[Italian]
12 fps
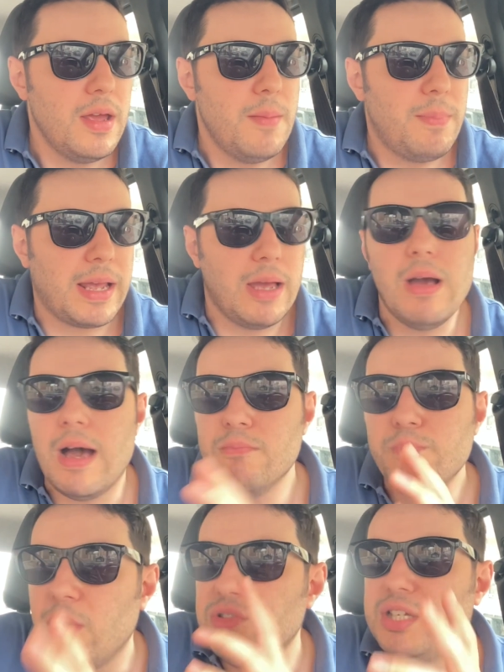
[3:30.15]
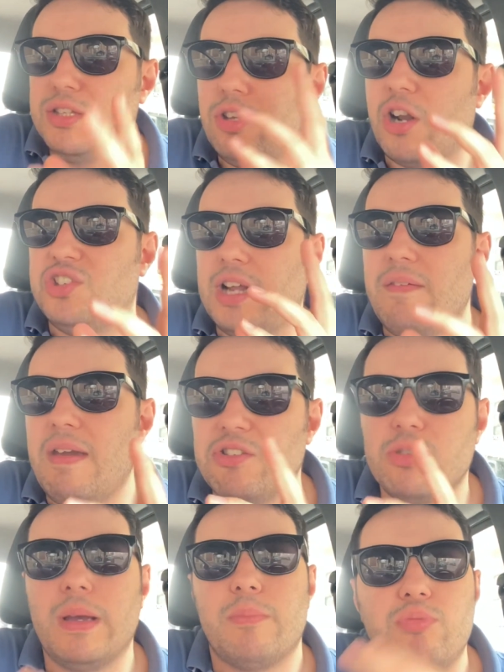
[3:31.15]
Perché un po' il sentore ce l'aveva,
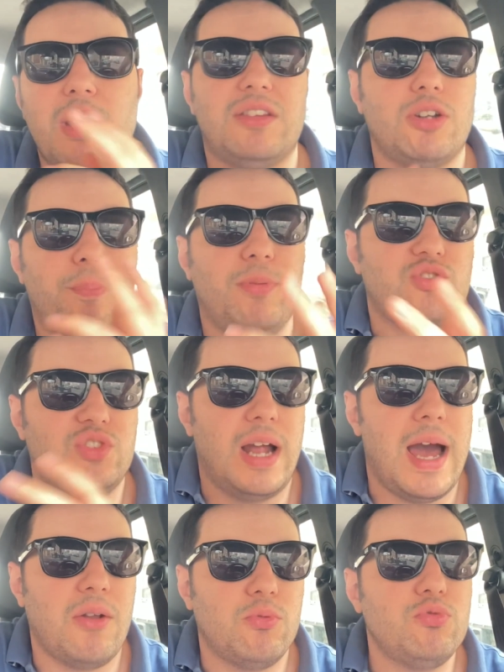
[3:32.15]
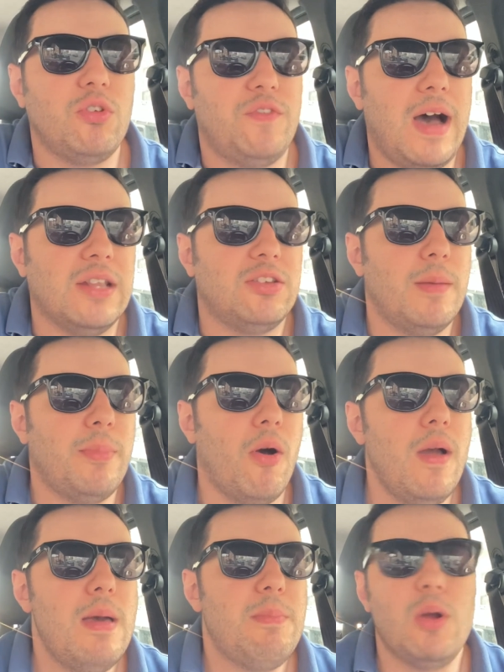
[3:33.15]
cioè, ma pure è troppo strano, tutto fatto, vabbè,
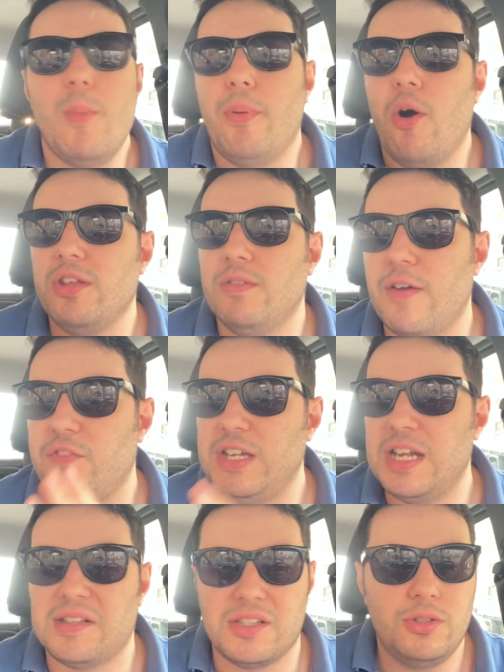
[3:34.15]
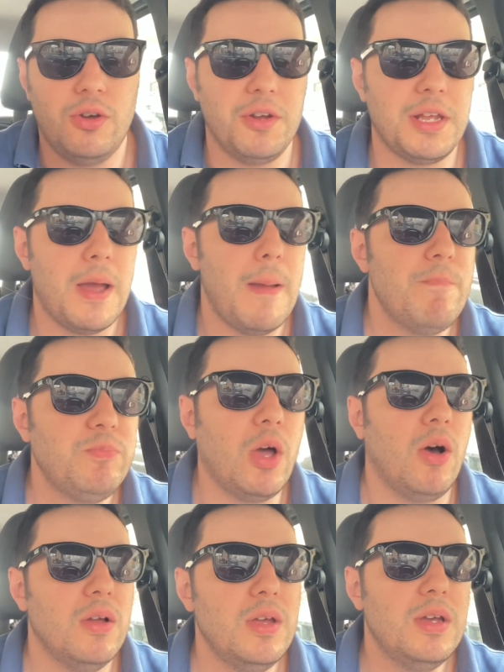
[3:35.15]
prima o poi doveva finire questa storia.
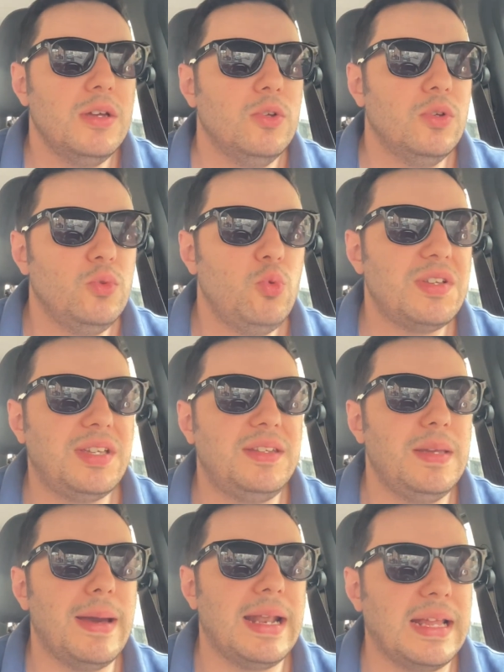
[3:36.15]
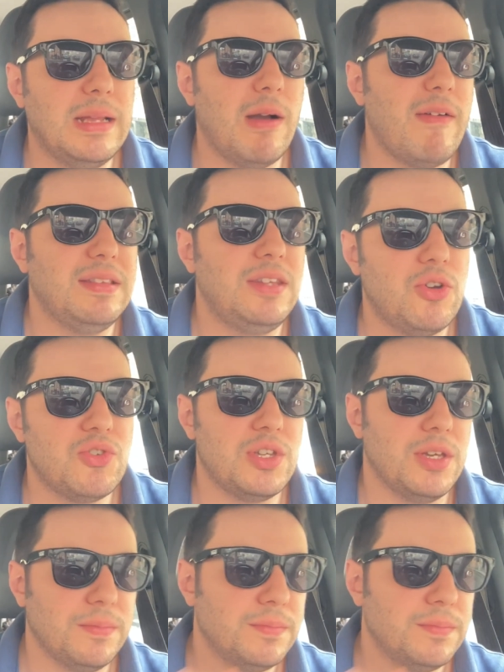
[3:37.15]
No, due settimane che andiamo avanti così.